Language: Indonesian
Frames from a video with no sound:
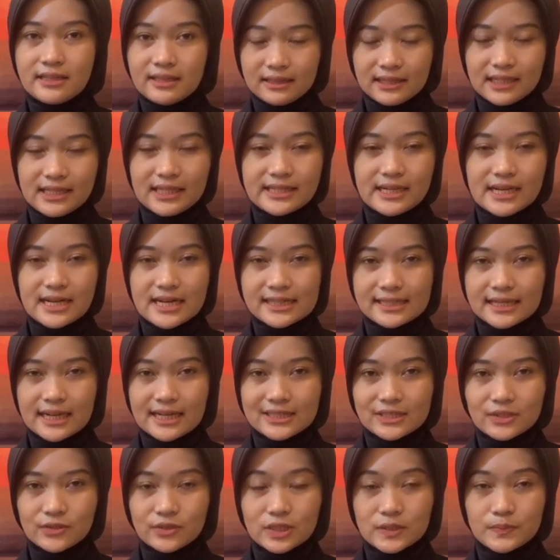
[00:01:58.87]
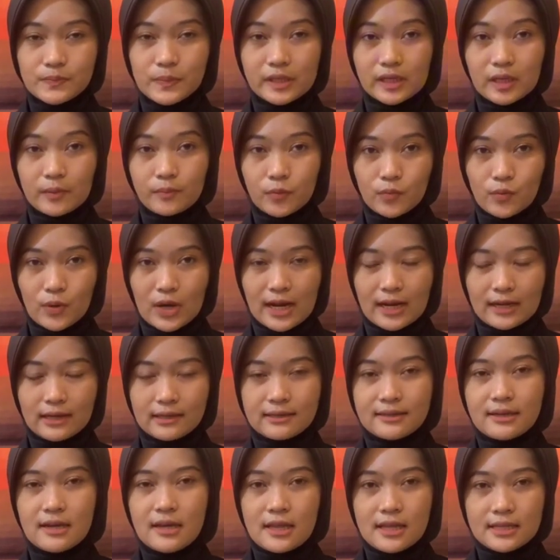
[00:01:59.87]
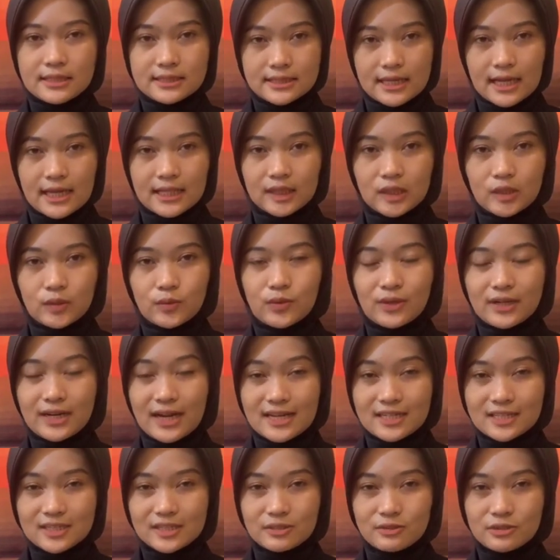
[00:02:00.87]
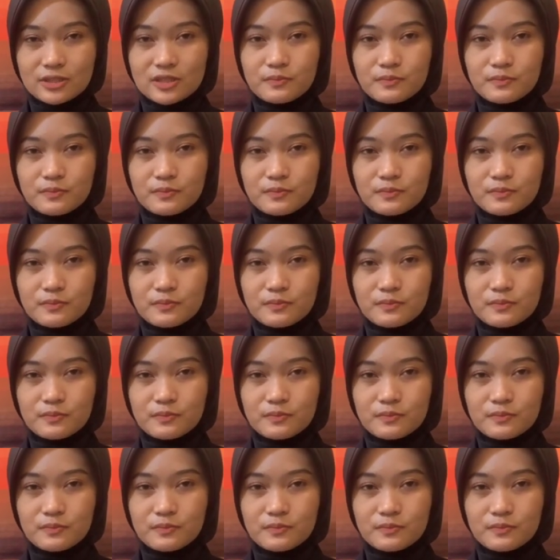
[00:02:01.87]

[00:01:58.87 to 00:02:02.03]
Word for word: 3 kasus penipuan, 1 kasus